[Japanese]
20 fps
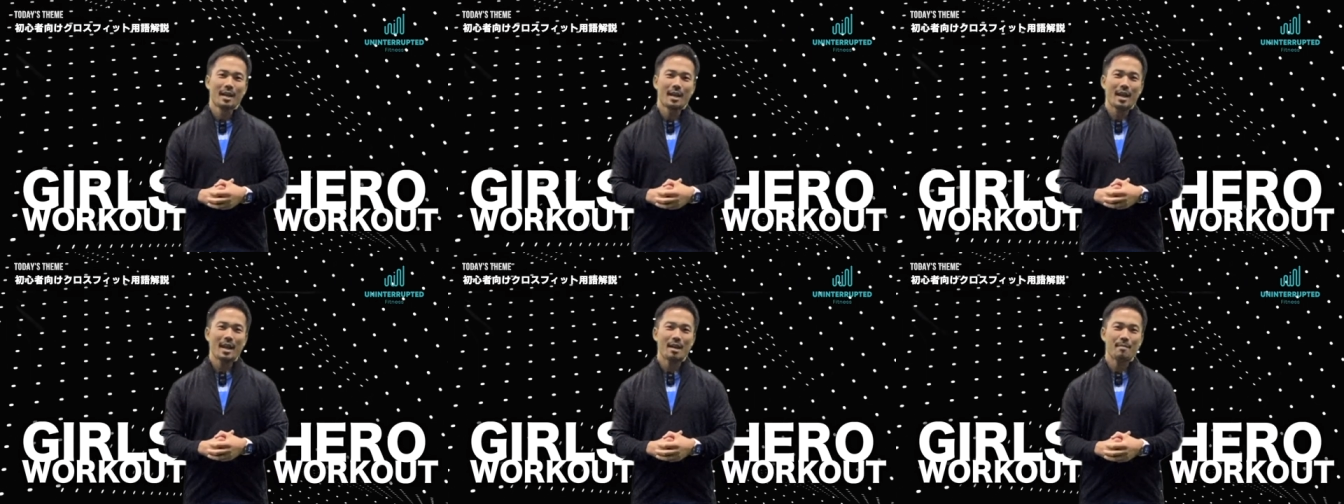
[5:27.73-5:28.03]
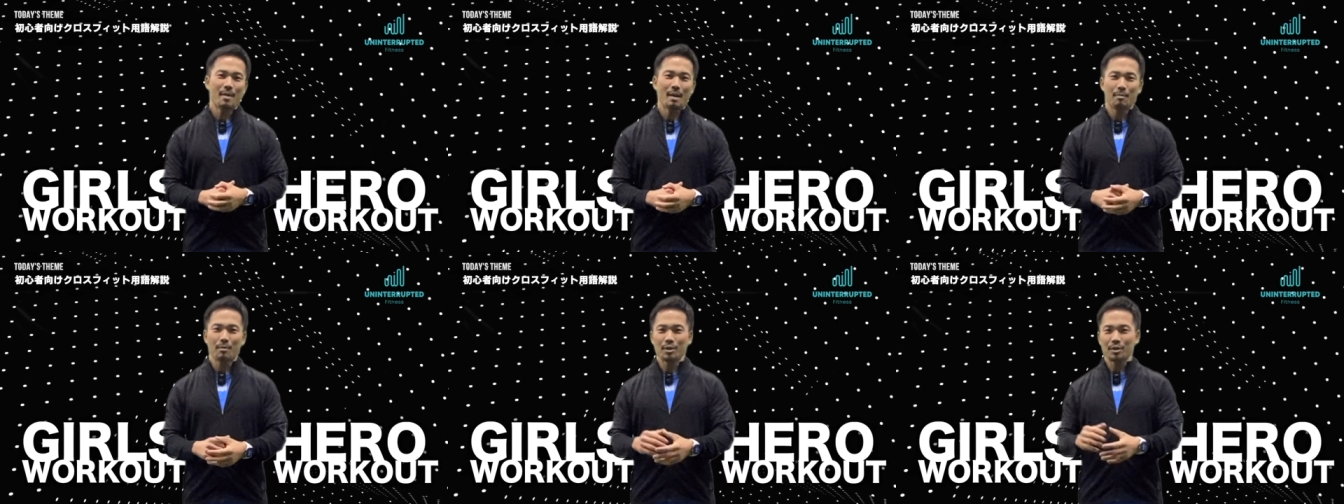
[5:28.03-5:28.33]

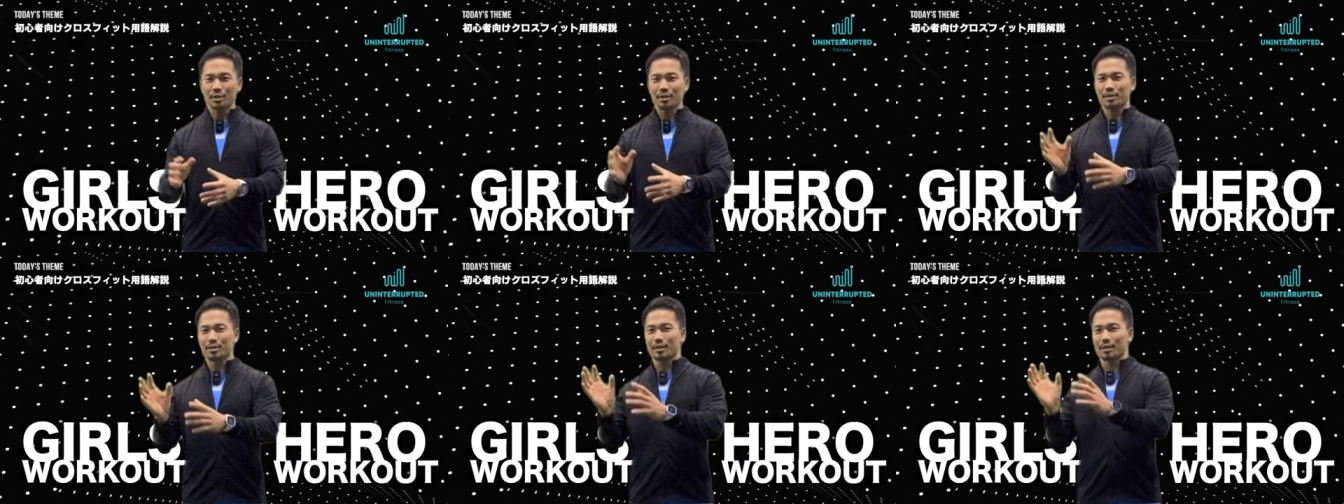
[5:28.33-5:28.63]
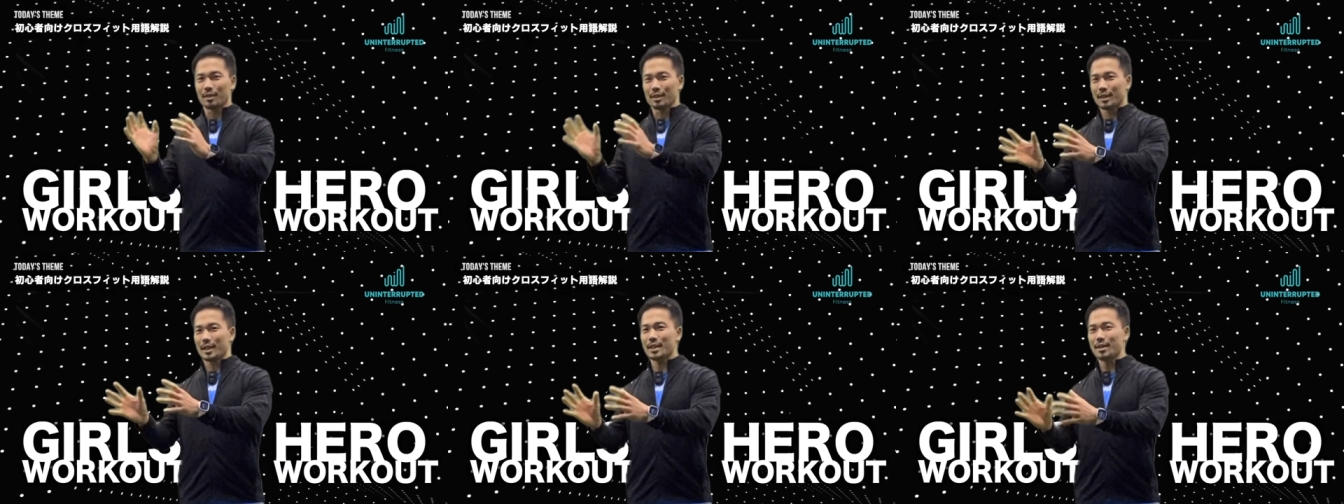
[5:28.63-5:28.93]
えー、まあもう一
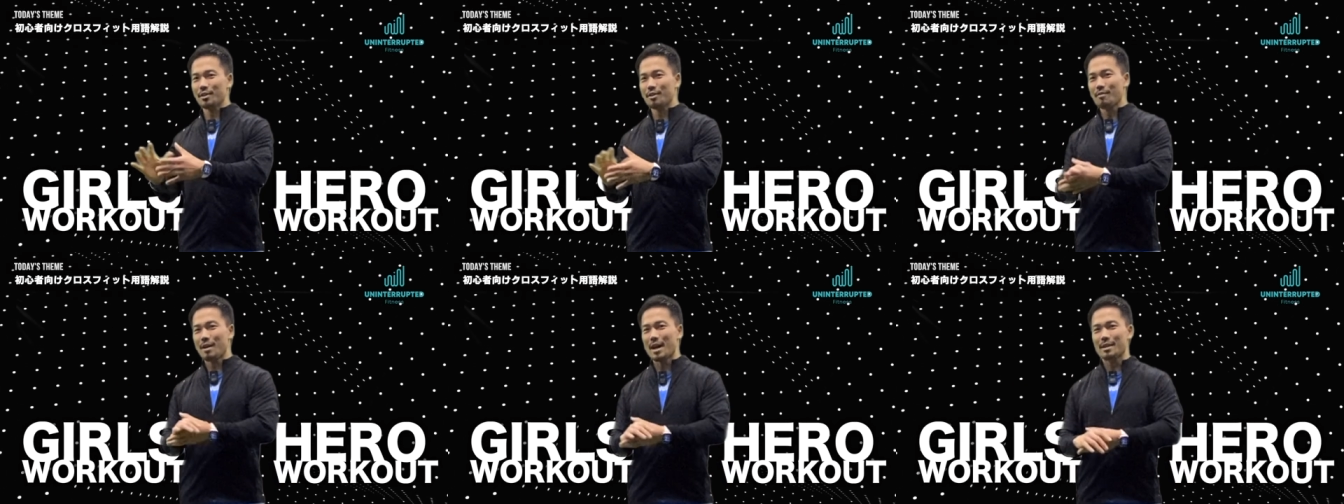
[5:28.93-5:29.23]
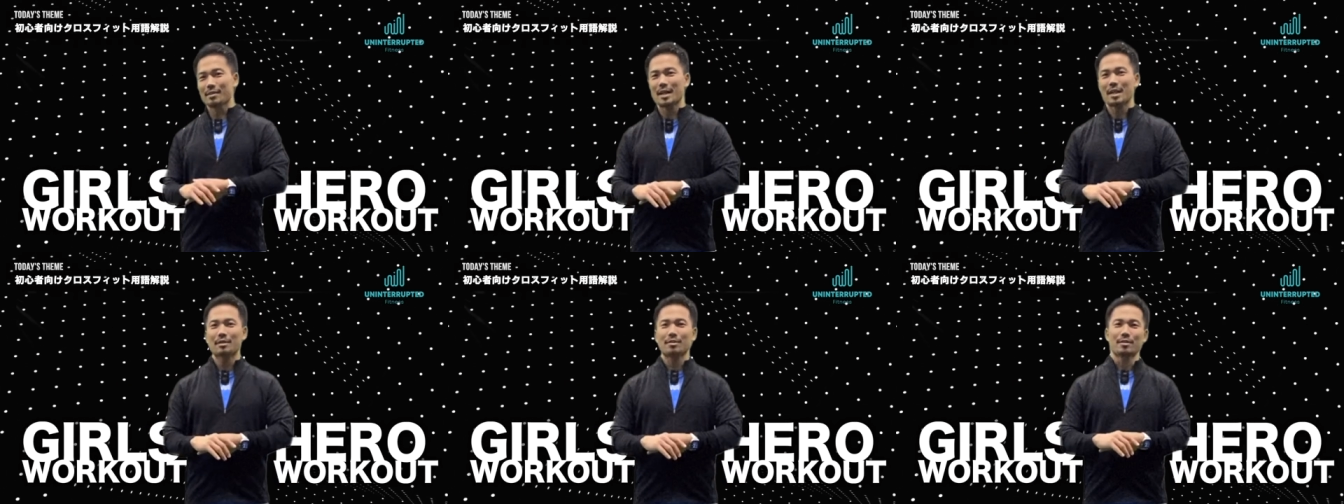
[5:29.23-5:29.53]
つ
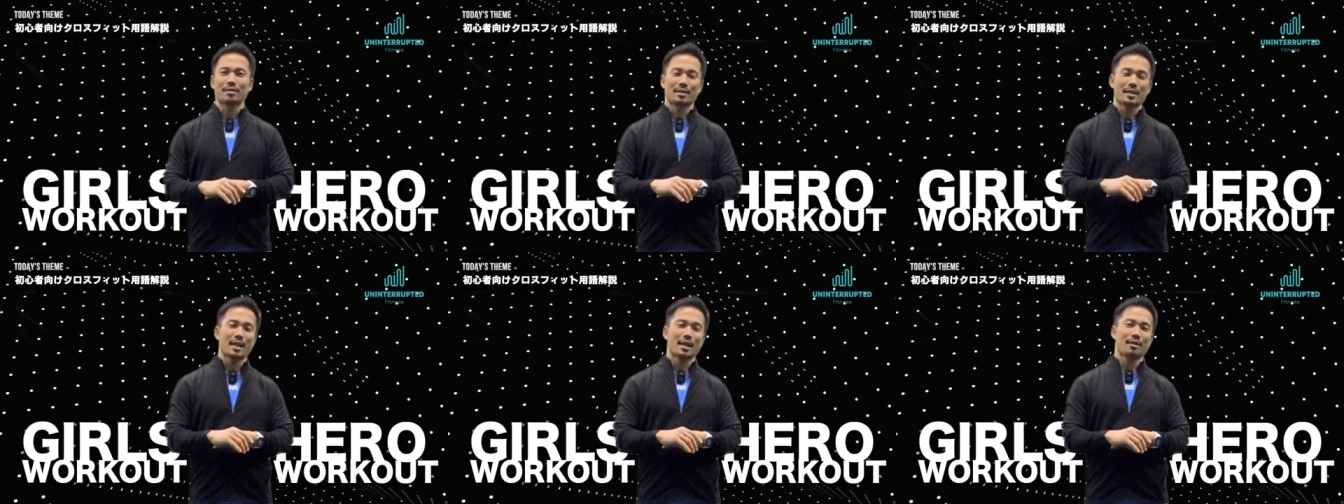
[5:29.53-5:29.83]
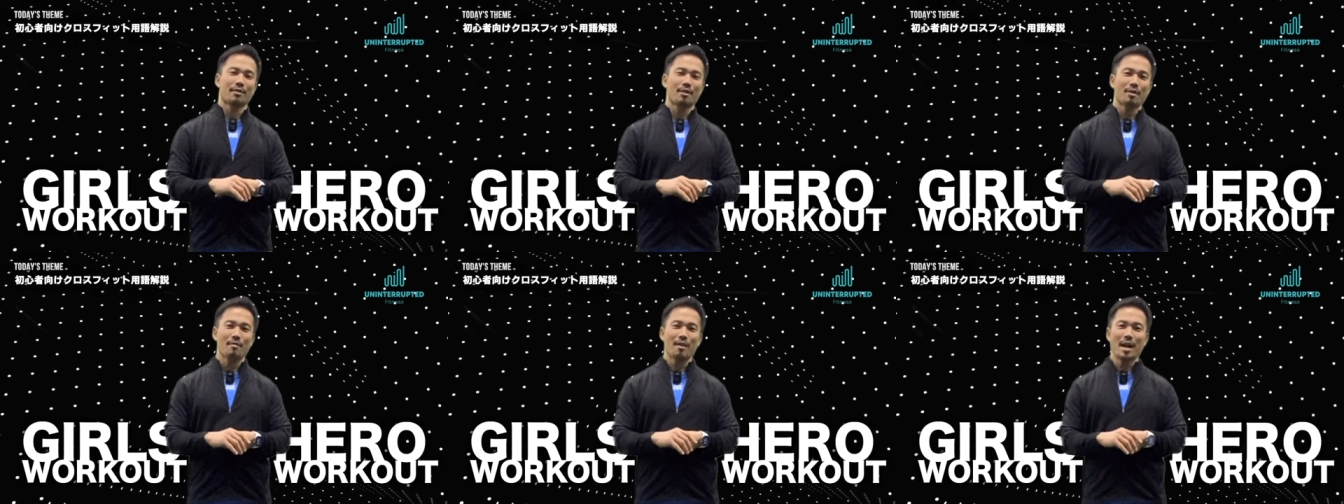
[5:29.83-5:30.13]
ヒーローワークアウトです
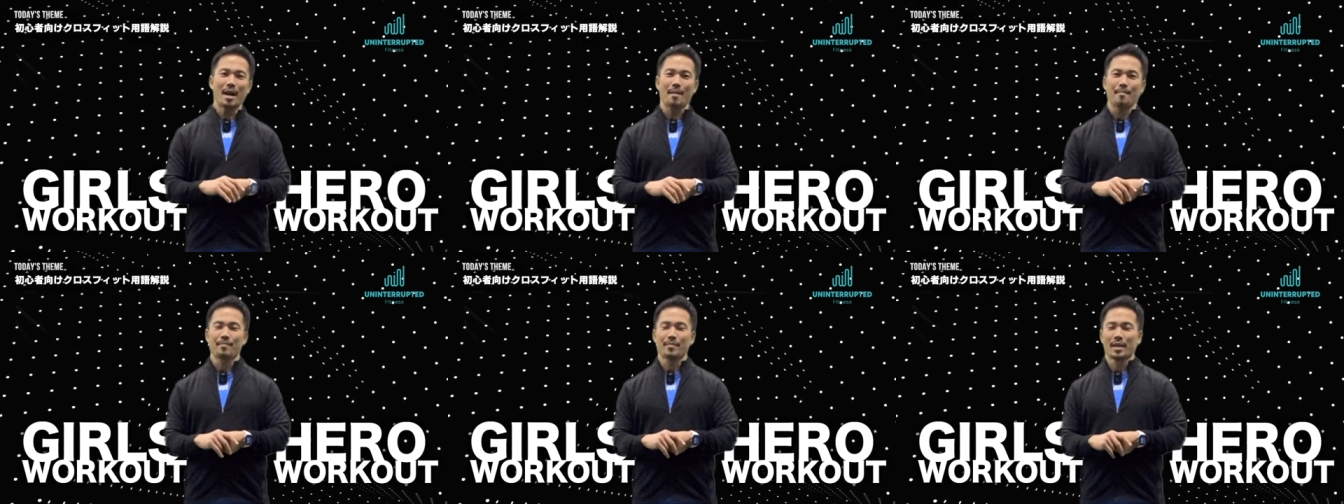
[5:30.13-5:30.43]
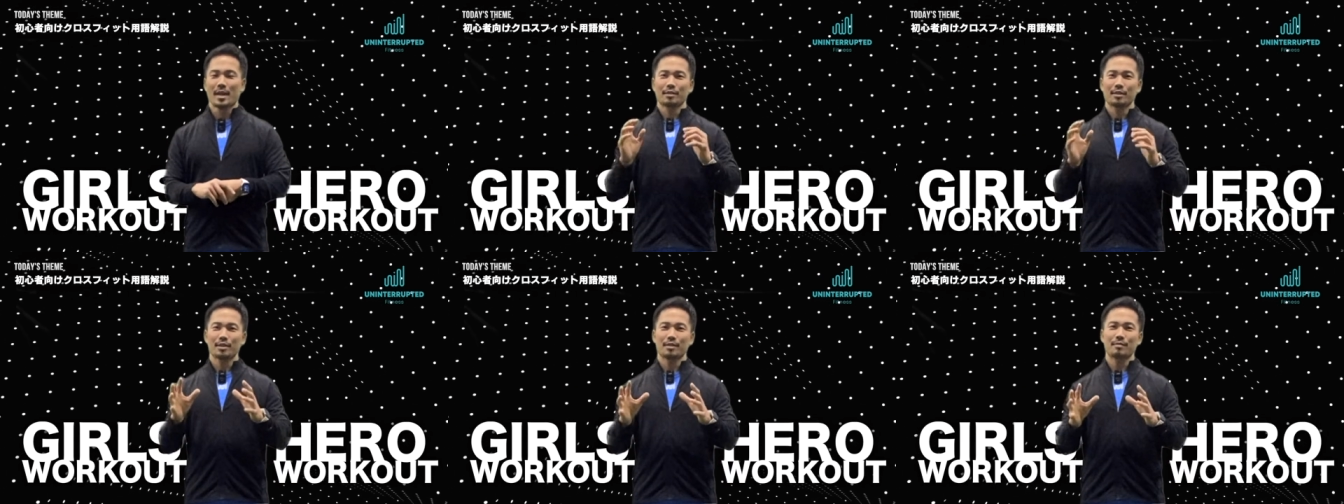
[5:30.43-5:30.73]
ねこれは
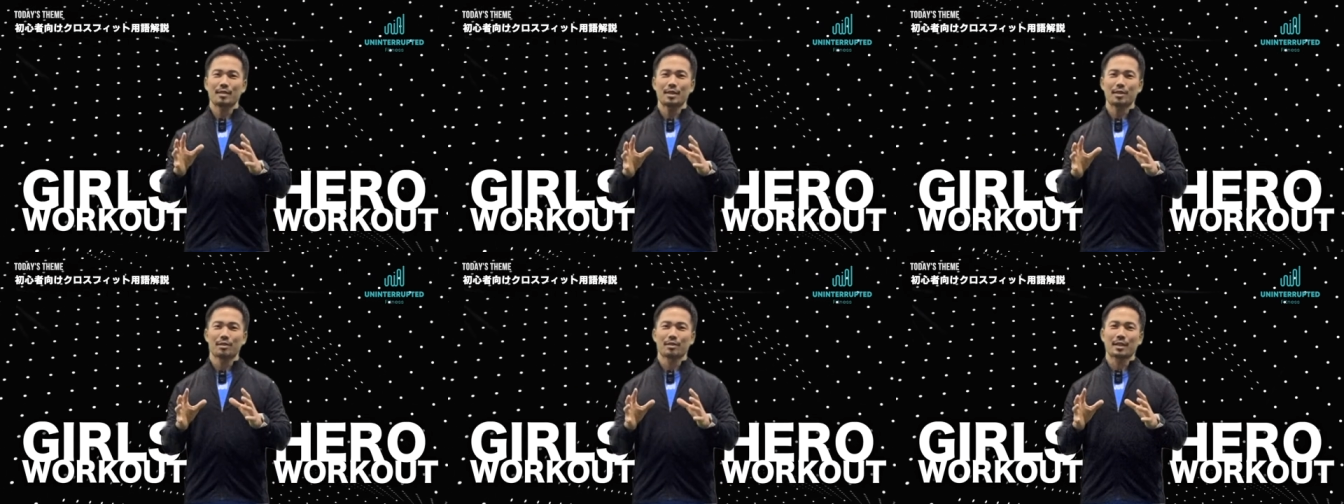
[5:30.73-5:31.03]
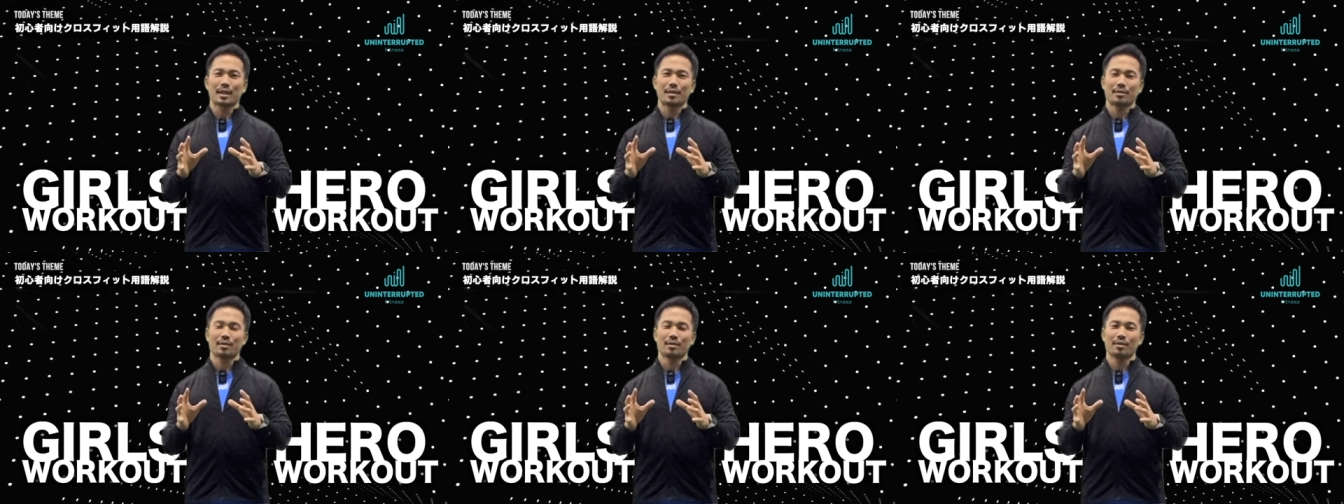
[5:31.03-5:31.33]

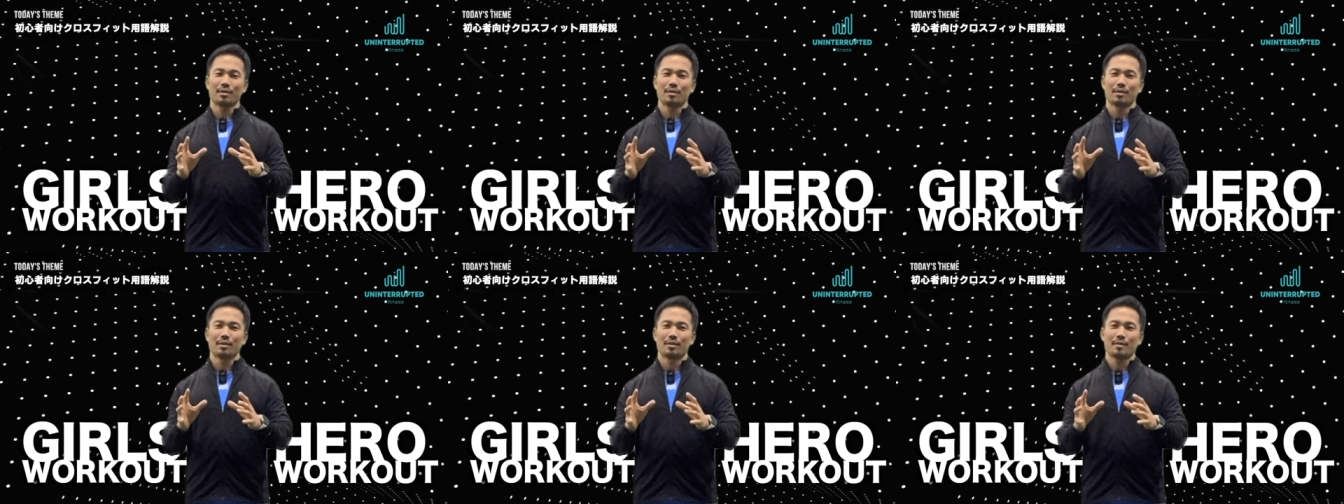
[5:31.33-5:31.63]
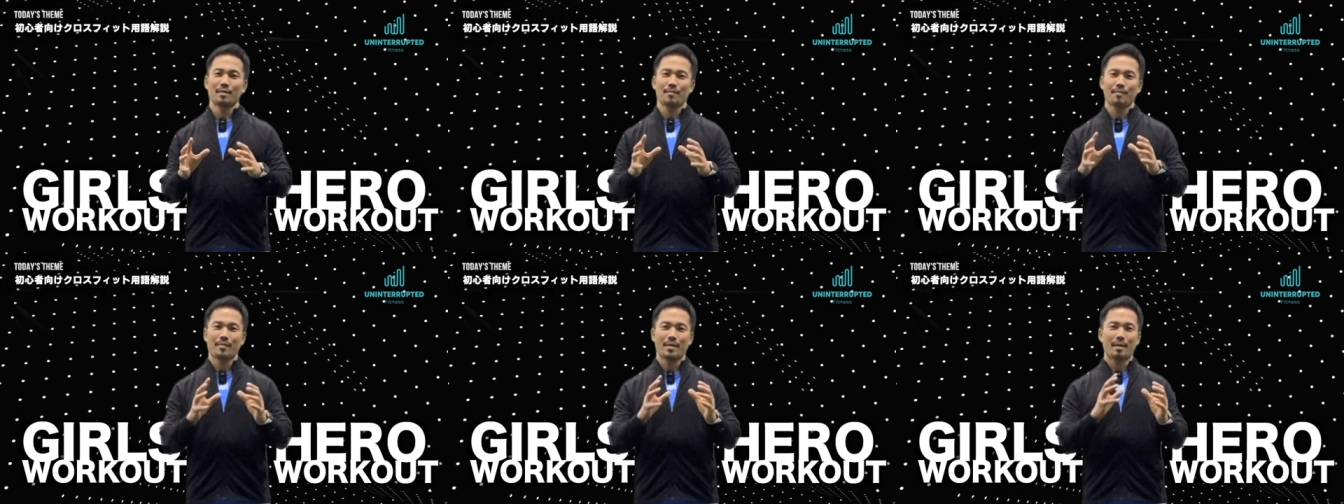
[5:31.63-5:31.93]
クロスフィットってその